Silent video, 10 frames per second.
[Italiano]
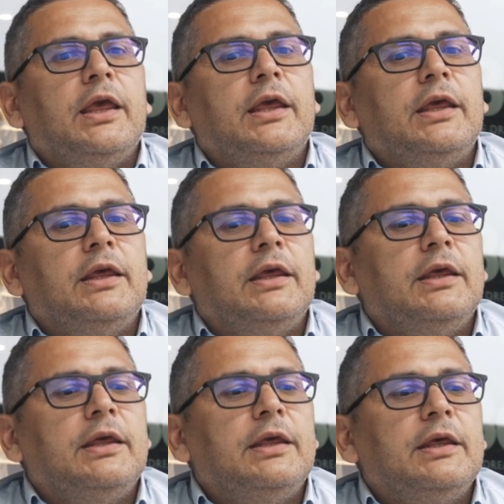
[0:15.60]

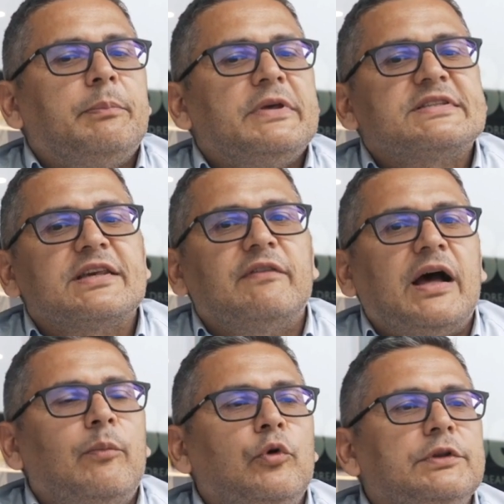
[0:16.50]
e
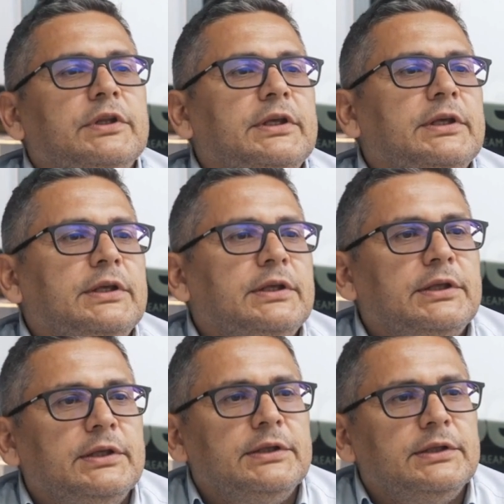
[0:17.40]
pensavamo
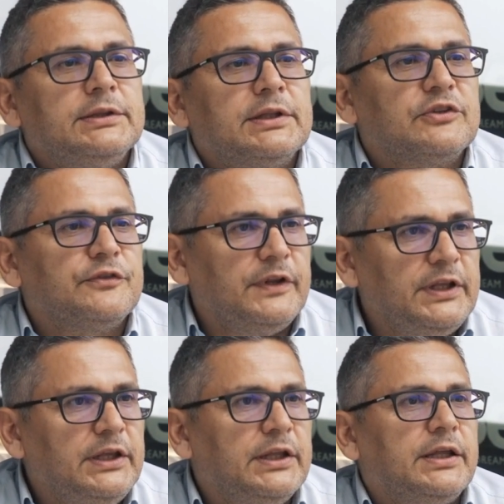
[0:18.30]
di
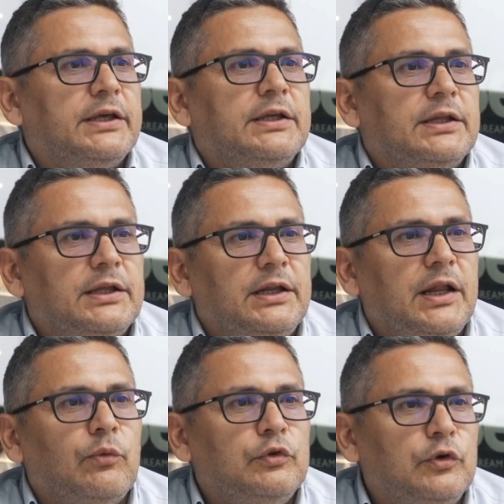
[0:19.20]
trasferire
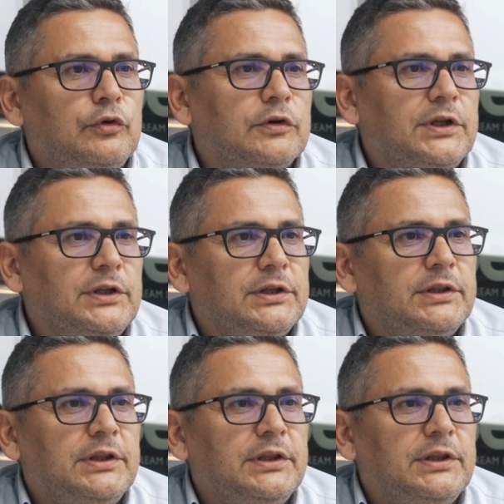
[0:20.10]
l'outdoor